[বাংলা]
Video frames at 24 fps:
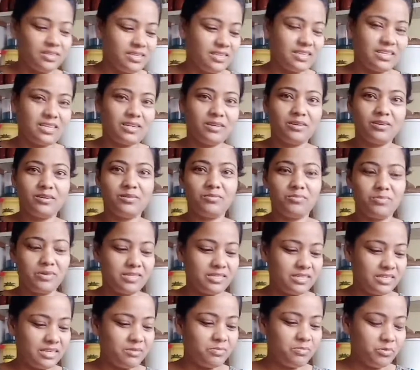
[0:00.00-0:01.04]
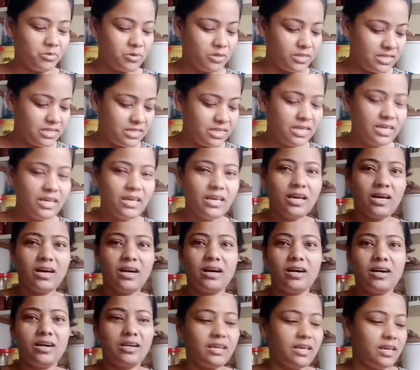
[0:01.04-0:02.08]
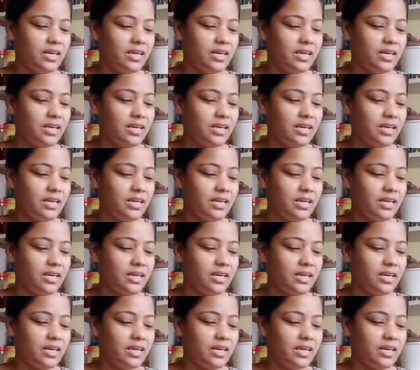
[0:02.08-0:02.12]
এটা আজকেই পড়েছি আর